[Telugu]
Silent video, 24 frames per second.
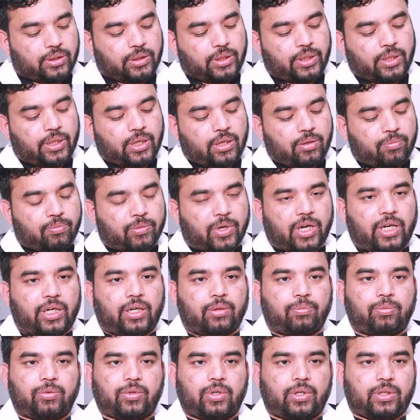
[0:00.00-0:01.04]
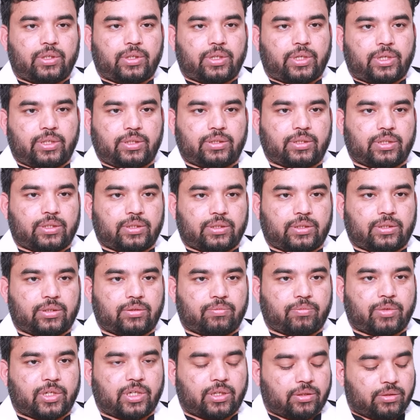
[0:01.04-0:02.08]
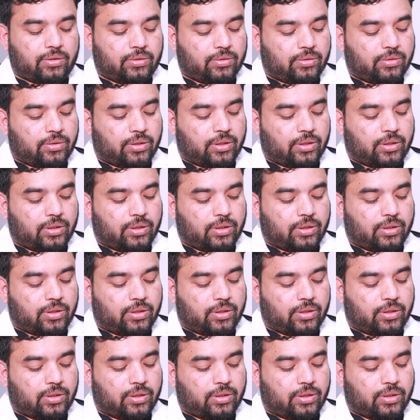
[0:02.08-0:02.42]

దేర్ ఆర్ మల్టిపుల్ రీజన్స్ మనకు